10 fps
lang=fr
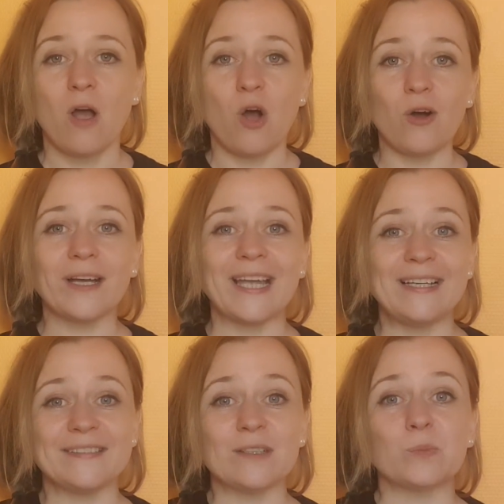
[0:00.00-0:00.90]
En
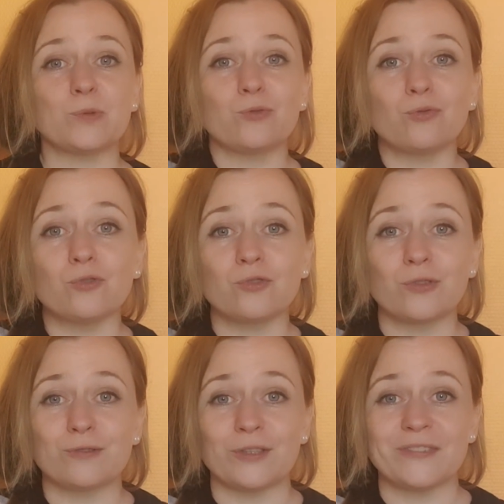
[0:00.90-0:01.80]
réalité, on peut tous se
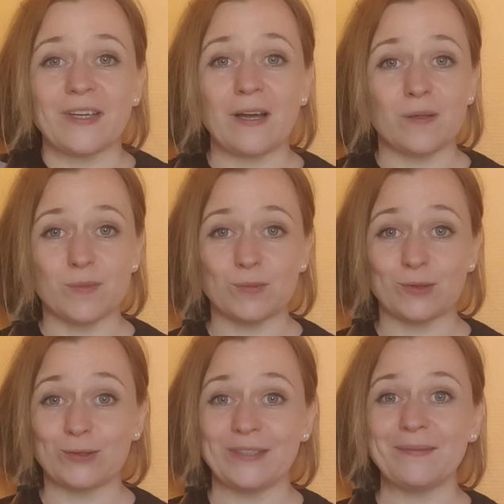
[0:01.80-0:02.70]
vanter à un
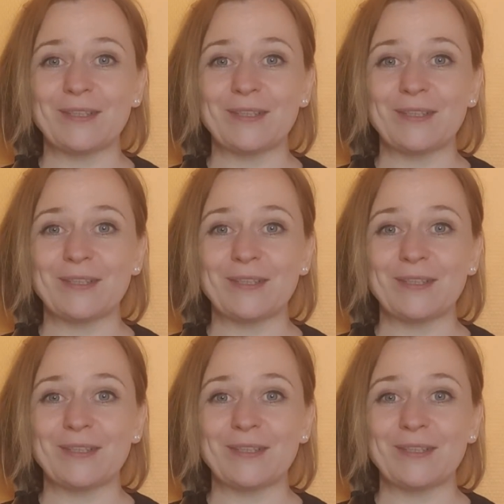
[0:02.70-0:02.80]
moment donné,